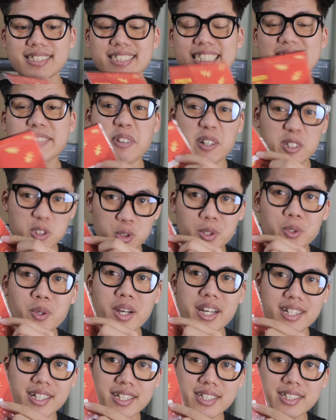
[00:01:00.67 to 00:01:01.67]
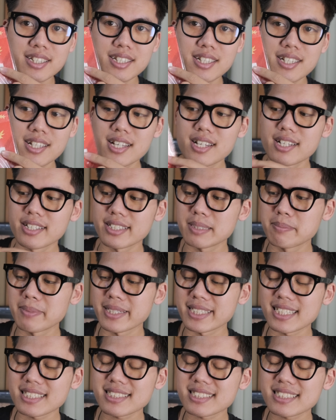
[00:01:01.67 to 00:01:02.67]
nhìn vào cái số điện thoại ở đây thì
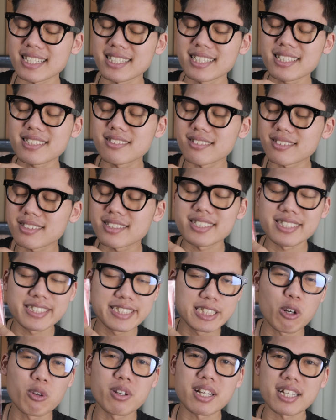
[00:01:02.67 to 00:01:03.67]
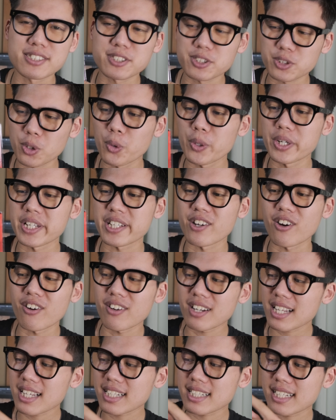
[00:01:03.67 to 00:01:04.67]
mình đã giải thích cực kỳ nhiều lần rồi đó
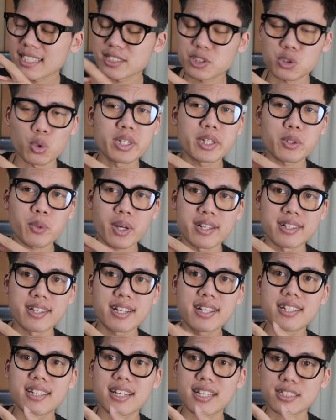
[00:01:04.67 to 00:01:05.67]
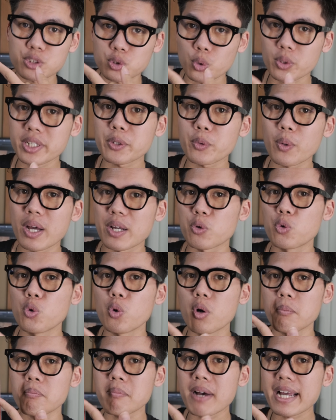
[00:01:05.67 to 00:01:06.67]
là cái số điện thoại ở đây là số điện thoại
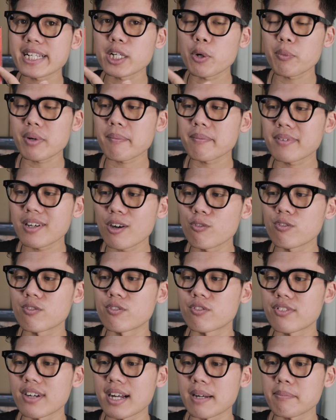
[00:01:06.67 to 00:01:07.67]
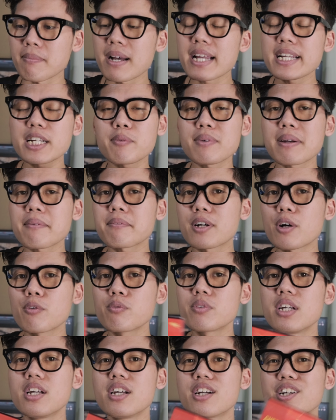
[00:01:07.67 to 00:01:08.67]
của Mai 050 và Mai 050
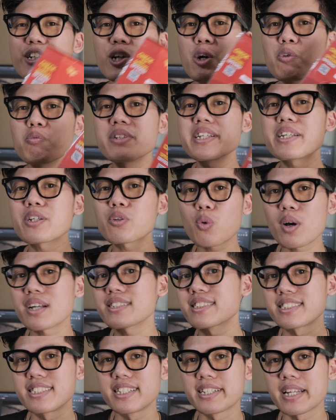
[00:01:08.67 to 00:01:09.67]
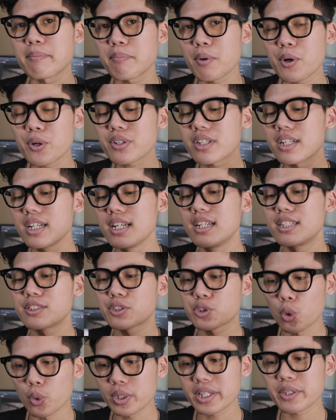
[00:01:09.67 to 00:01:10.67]
không liên quan gì đến Nport.
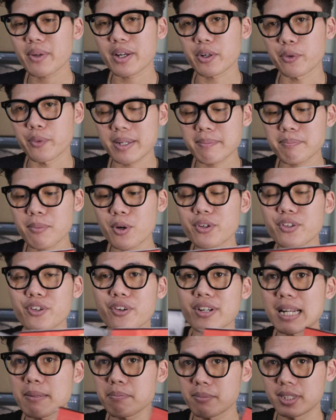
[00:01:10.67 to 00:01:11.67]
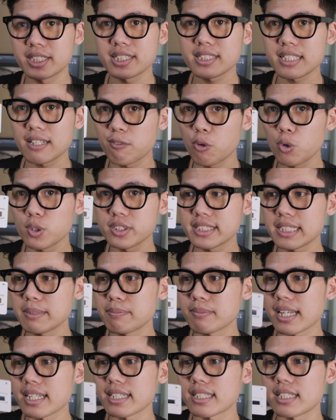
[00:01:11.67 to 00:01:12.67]
Số điện thoại của Nport nó nằm ở trên cái phôi SIM
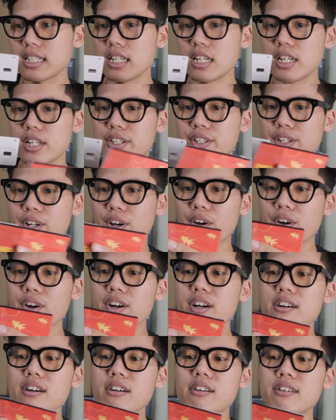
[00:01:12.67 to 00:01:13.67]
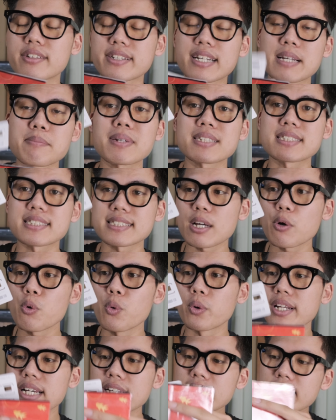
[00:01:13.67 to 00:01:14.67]
này. Nó ở cái mặt
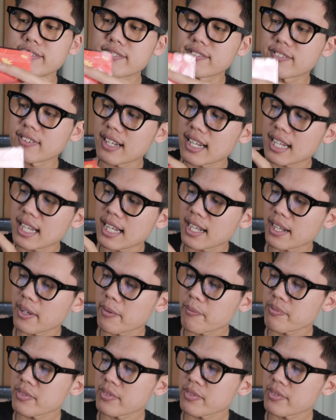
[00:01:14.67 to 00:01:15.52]
sau ở đây và